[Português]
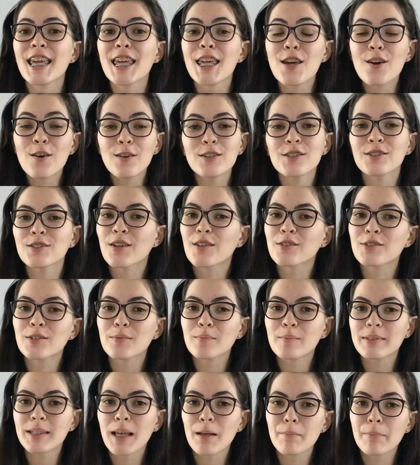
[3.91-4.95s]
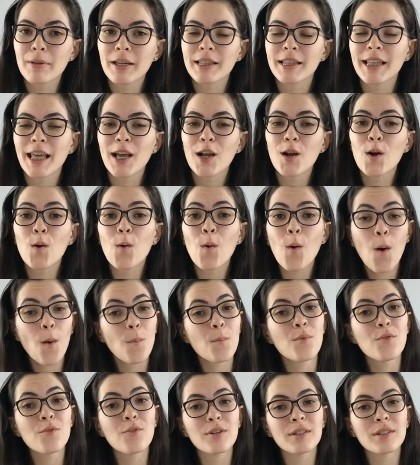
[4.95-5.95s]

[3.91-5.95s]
e hoje nós vamos aprender como